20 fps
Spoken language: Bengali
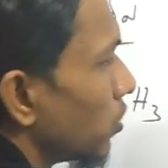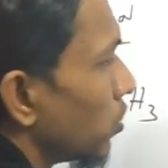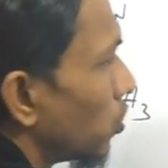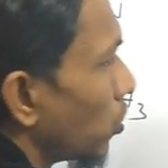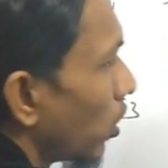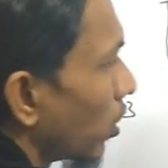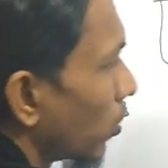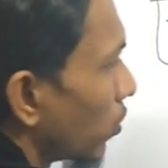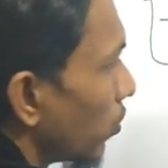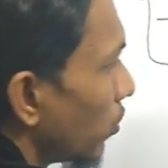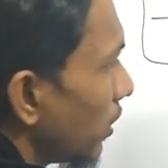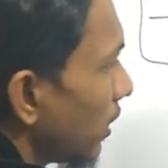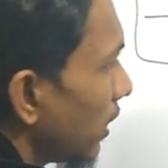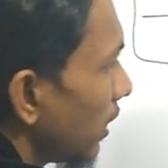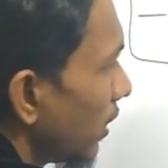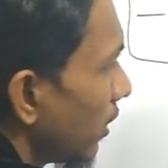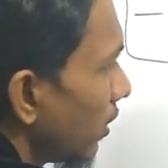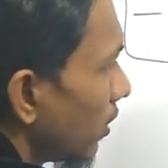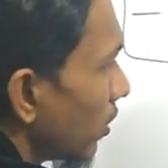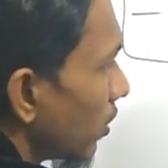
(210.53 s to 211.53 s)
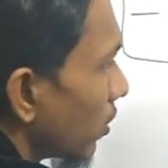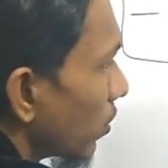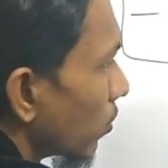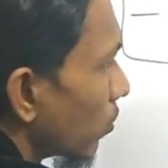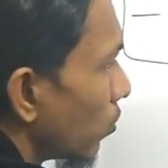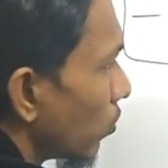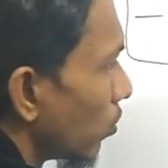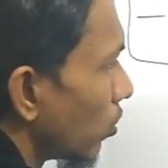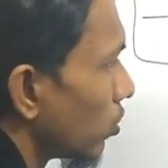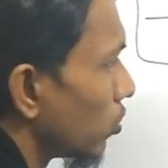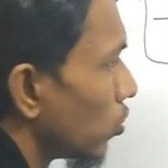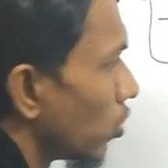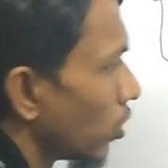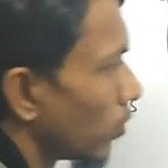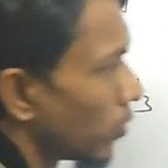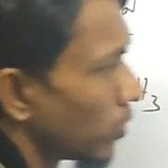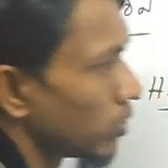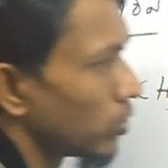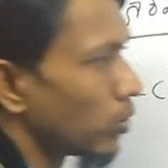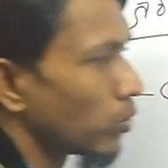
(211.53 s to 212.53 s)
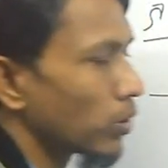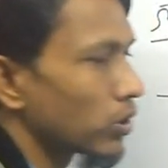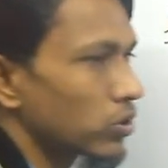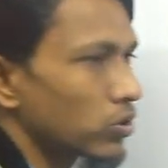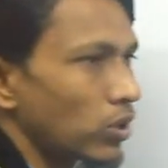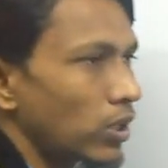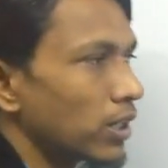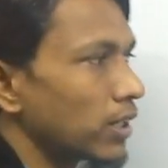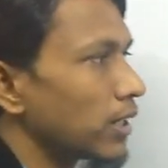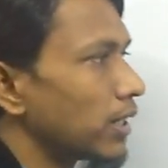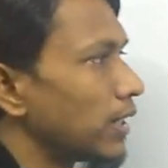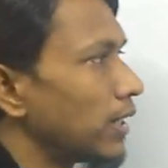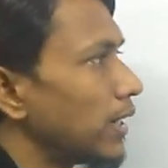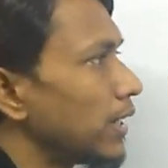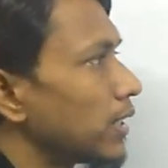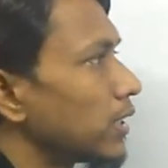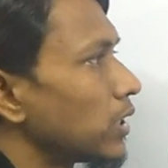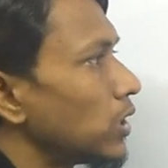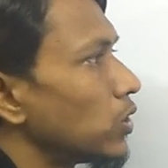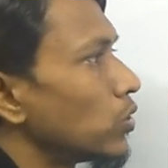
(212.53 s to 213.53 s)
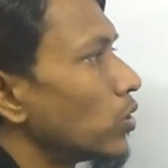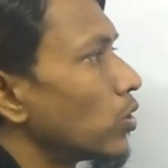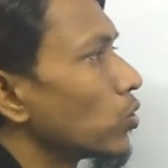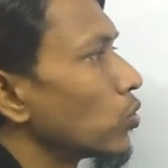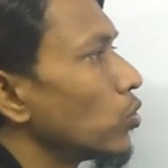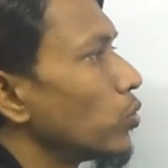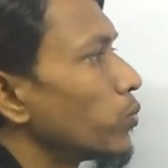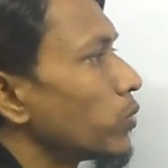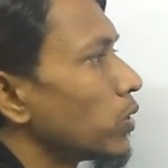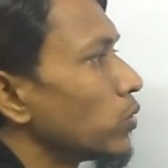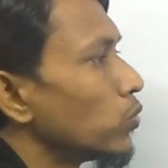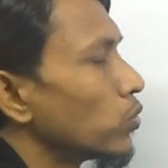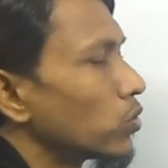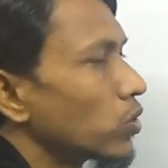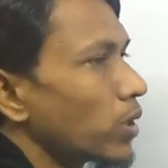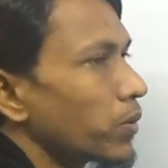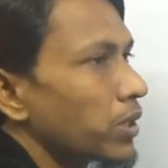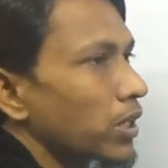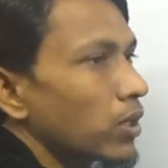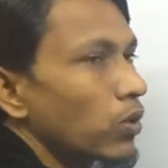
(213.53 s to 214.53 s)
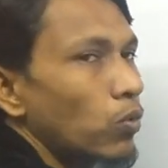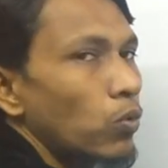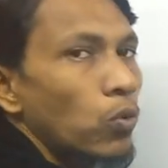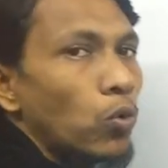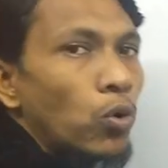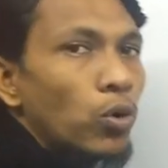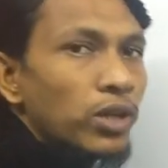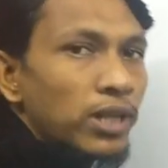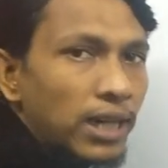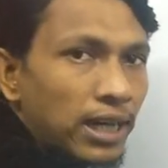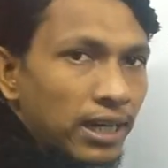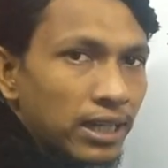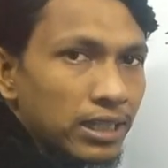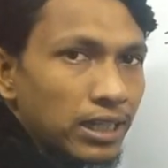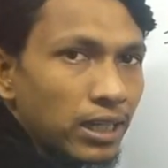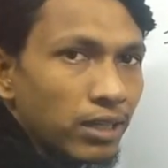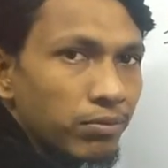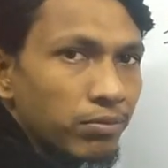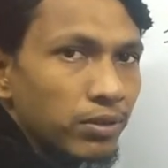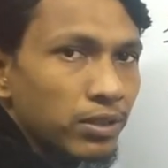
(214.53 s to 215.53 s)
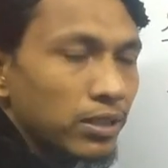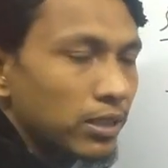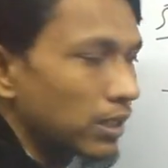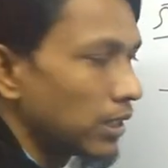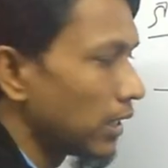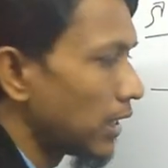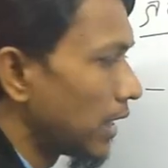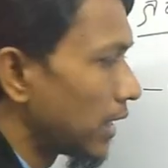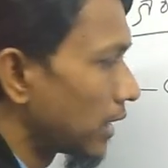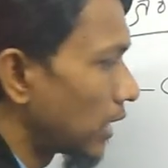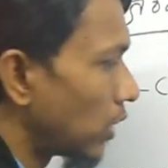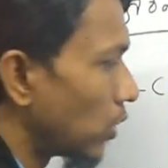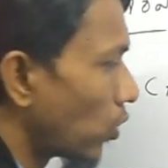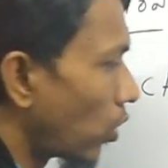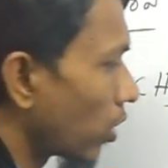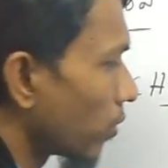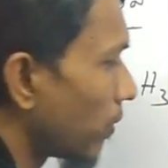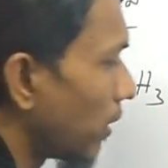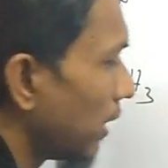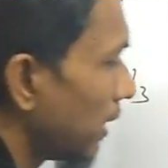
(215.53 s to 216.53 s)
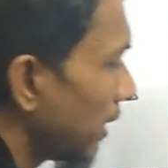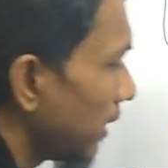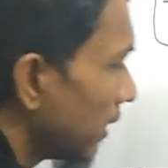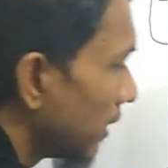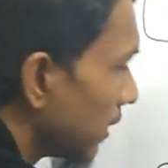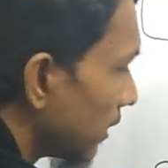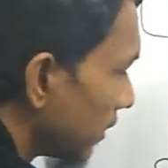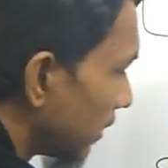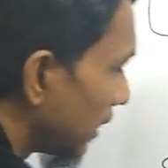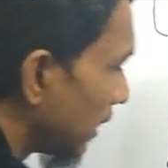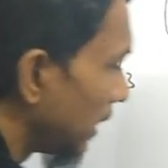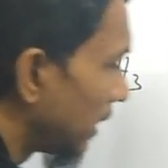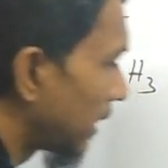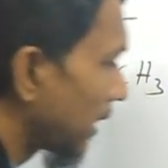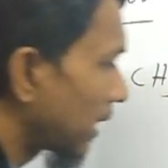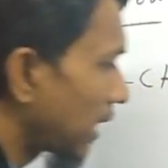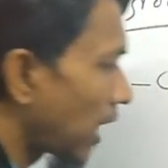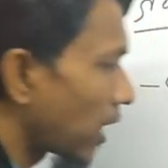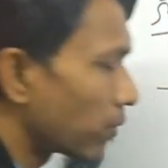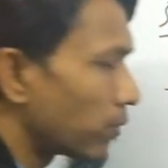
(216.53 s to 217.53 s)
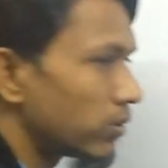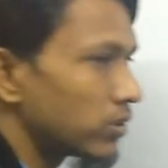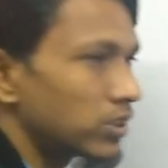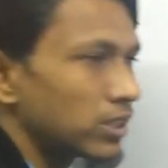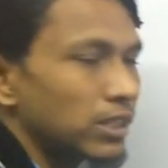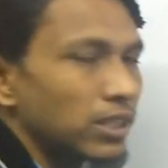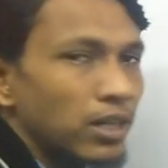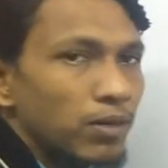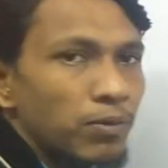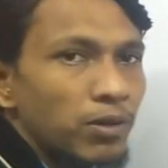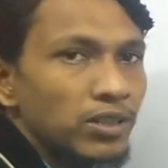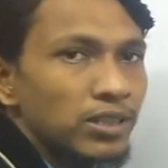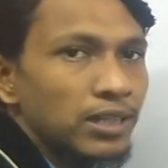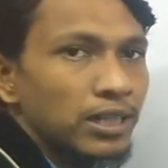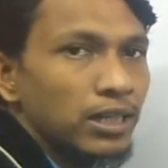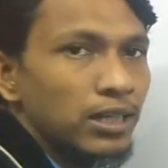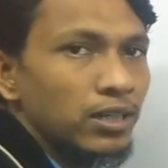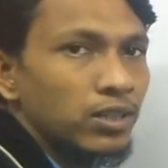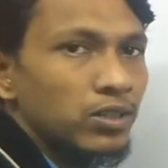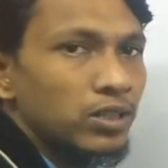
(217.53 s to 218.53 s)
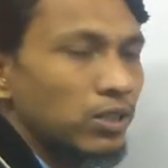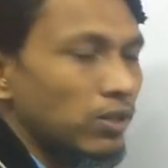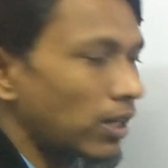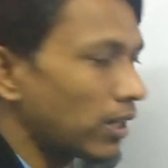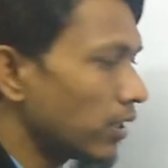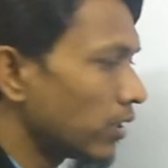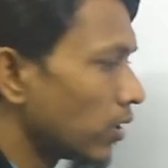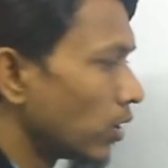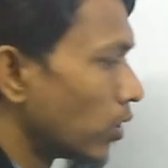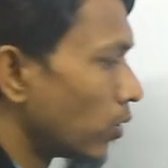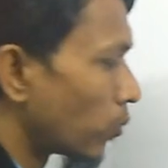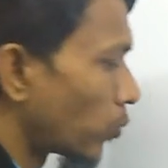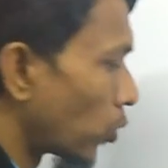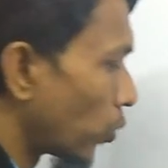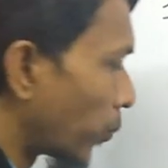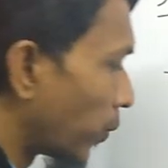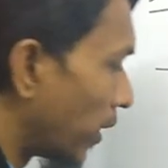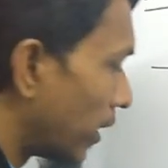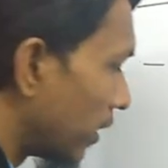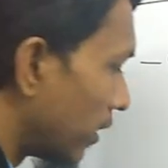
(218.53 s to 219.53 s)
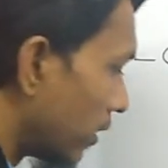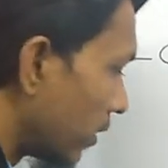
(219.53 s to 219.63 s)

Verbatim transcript: যখনই কোনো জৈব যৌগের সঙ্গে এই কিটন গ্রুপটা যুক্ত হবে থাকবে ওন আকারে থাকবে তা নর্মালি তিনটে কার্বন সিঙ্গেল বন্ডে থাকলে কি হয় প্রোপেন